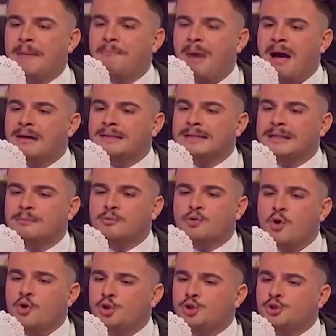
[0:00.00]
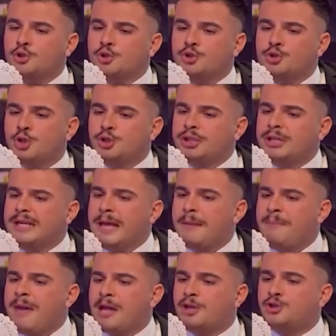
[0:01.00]
baktım. Konuştuğun çocuk ile
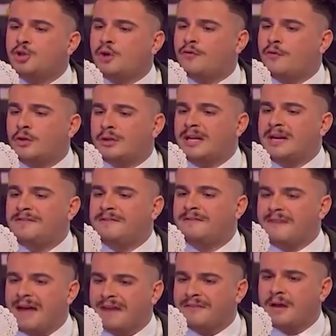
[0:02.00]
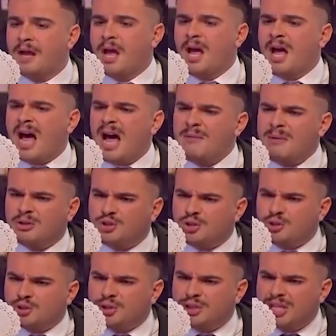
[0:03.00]
pek çok fotoğrafın var. Ama
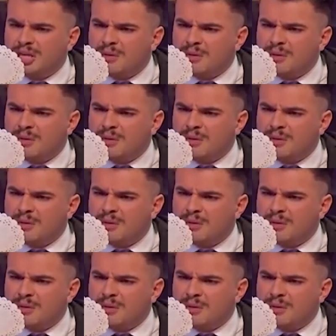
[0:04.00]
çocuğun kim